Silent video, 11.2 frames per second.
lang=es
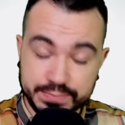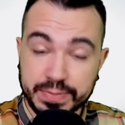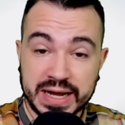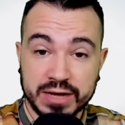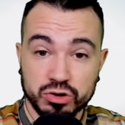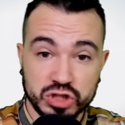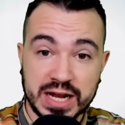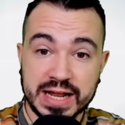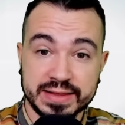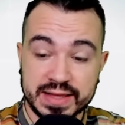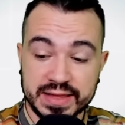para que nos
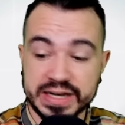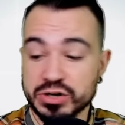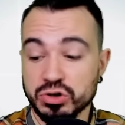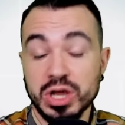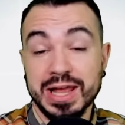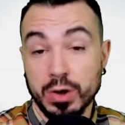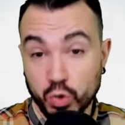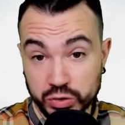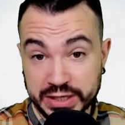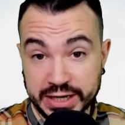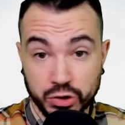adelanten dinero, un
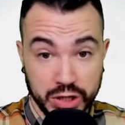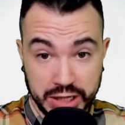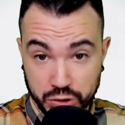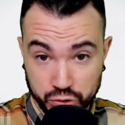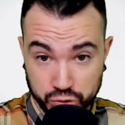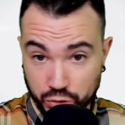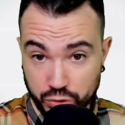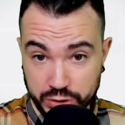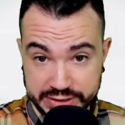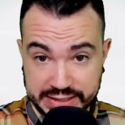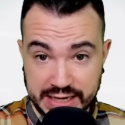dinero que no
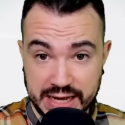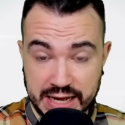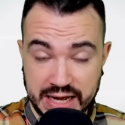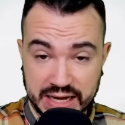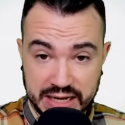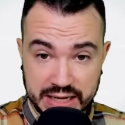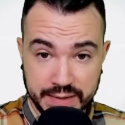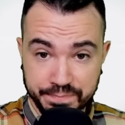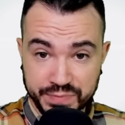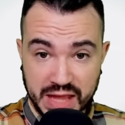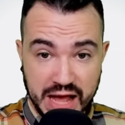todo es a,
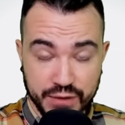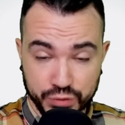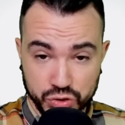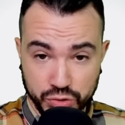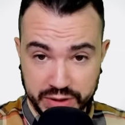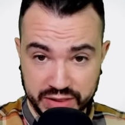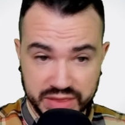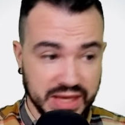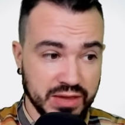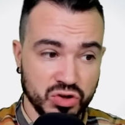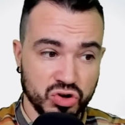fondo
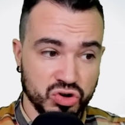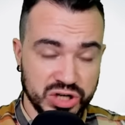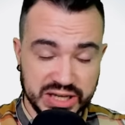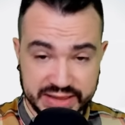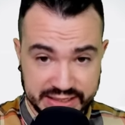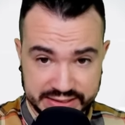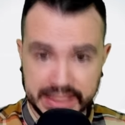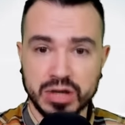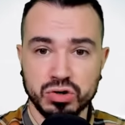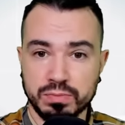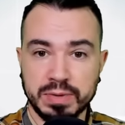vencido ni en
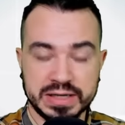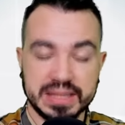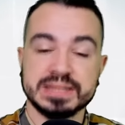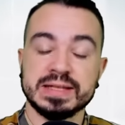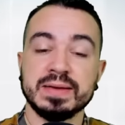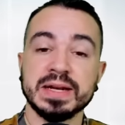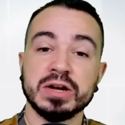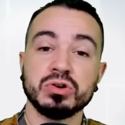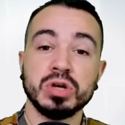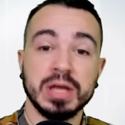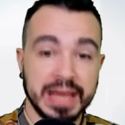cero. Parte de ese
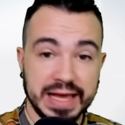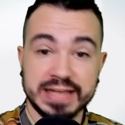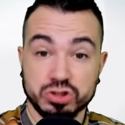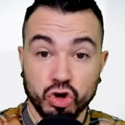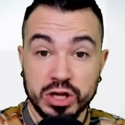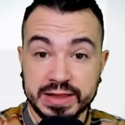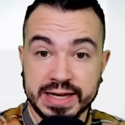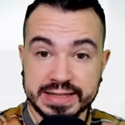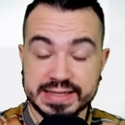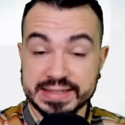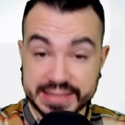dinero es con
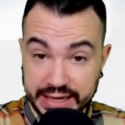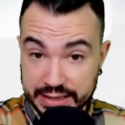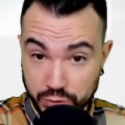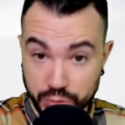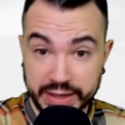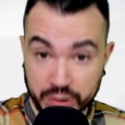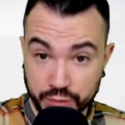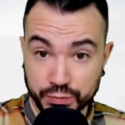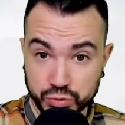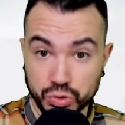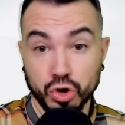intereses que hay que devolver en un
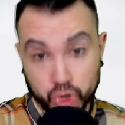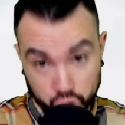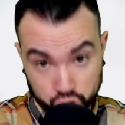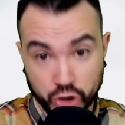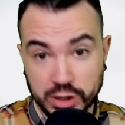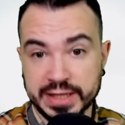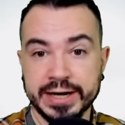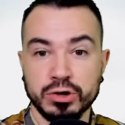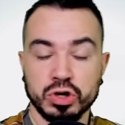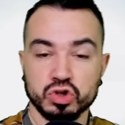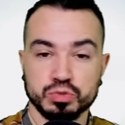futuro, no solo el
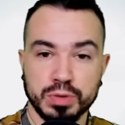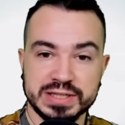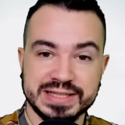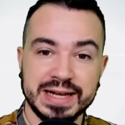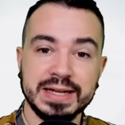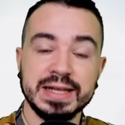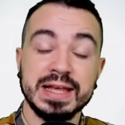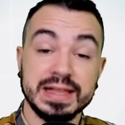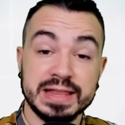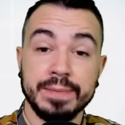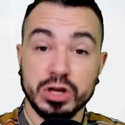dinero que nos prestan,
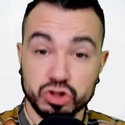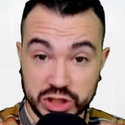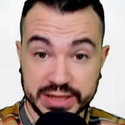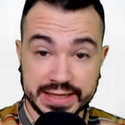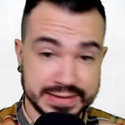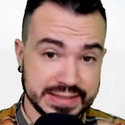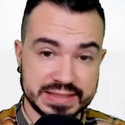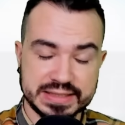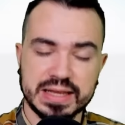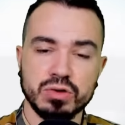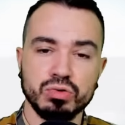también los intereses de
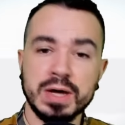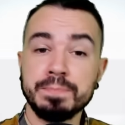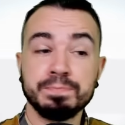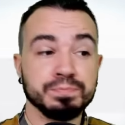esa deuda.